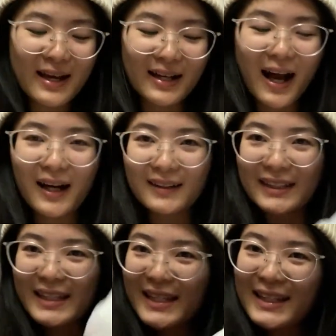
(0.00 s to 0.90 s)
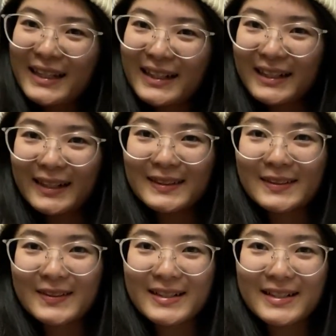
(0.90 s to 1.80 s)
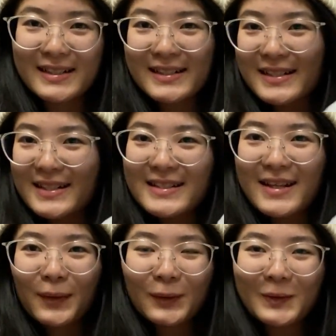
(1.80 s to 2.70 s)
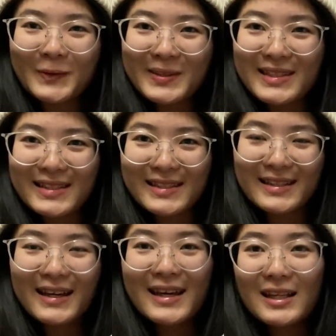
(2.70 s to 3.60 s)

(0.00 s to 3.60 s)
然后第一个就是这只小兔子，